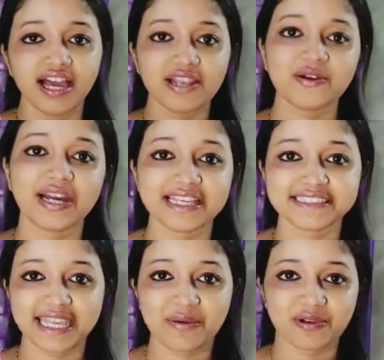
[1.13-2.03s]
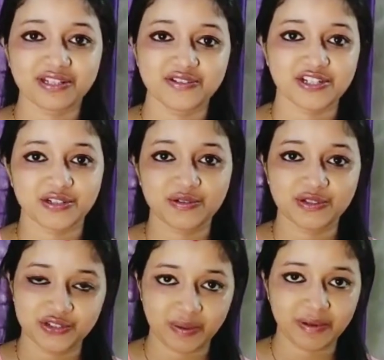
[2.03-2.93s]
হ্যালো গাইজ কেমন আছো আশা
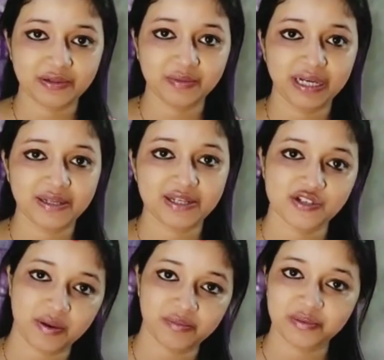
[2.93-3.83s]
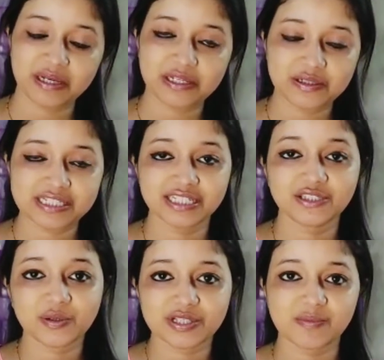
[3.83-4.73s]
করছি সবাই খুব ভালো আছো আমিও ভালো আছি
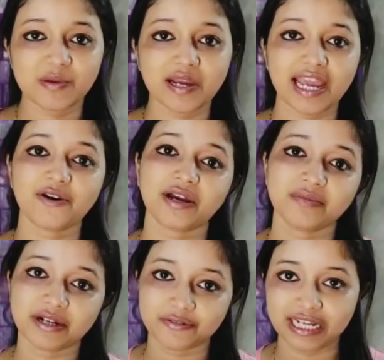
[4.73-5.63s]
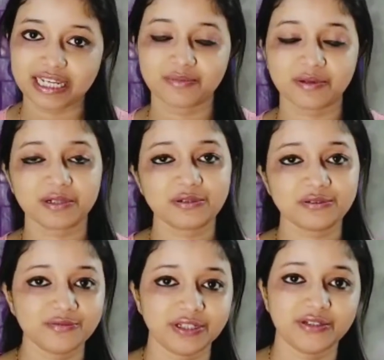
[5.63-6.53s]
তরিস ব্লগে আরো একবার ওয়েলকাম আমার
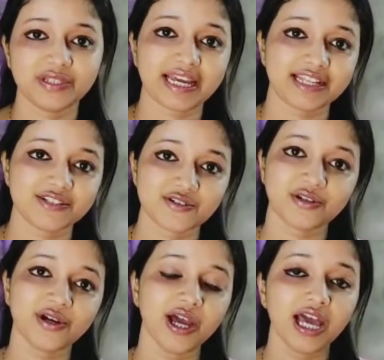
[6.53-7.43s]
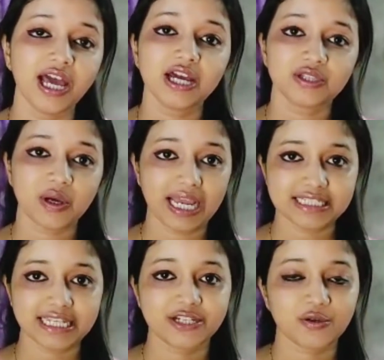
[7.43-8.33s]
নতুন ভিডিও দেখার জন্য তো
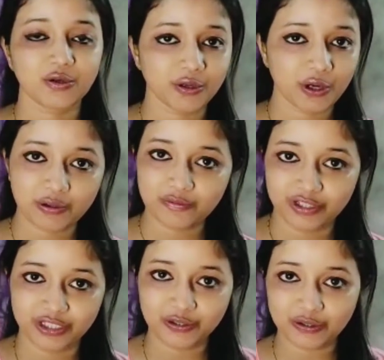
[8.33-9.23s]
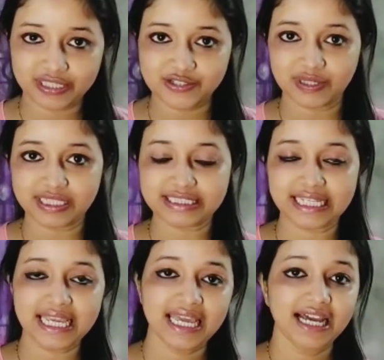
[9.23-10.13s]
আজকে একটু অন্যরকম ভিডিও হতে চলেছে
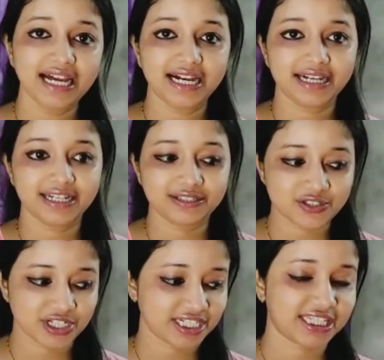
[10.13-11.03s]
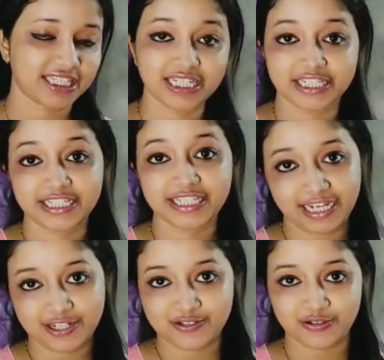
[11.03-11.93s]
তো সেটা কি সেটা
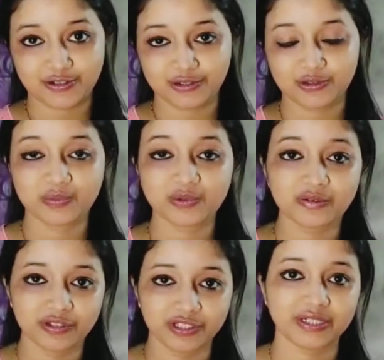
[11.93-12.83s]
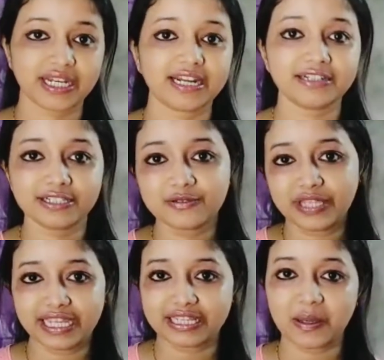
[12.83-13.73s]
দেখার জন্য কিন্তু পুরো ভিডিওটা কন্টিনিউ
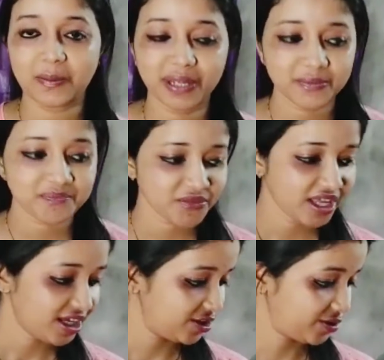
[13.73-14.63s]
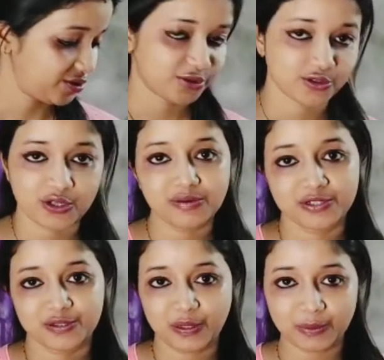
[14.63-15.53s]
দেখতে হবে তো চলো
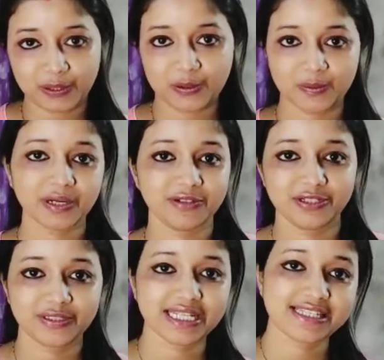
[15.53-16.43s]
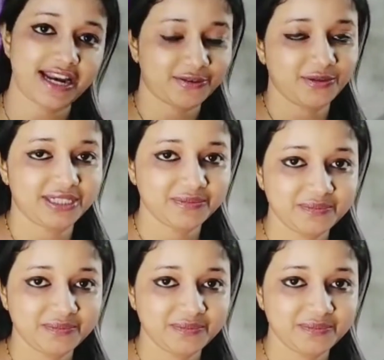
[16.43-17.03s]
বেশি বকবক করবো না ভিডিওটা স্টার্ট করি